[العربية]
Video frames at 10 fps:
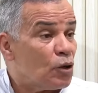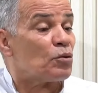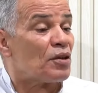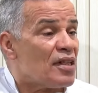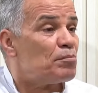
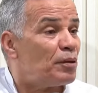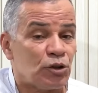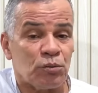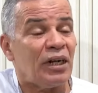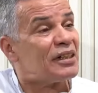وتثبت
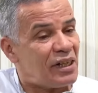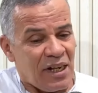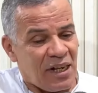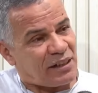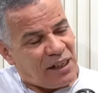وعد
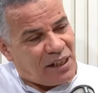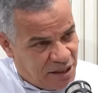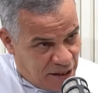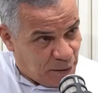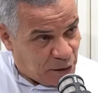اذا تلقى
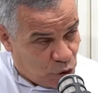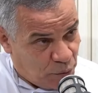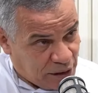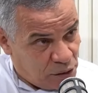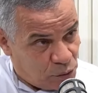جايب انا
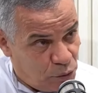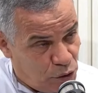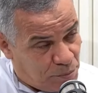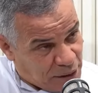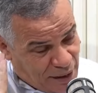جوالات
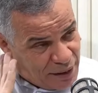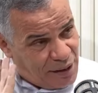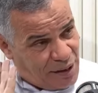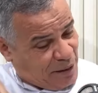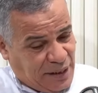للكلوب إيه راك
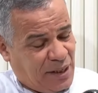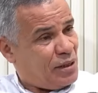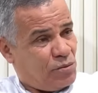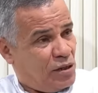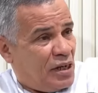معناها
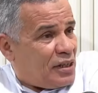رو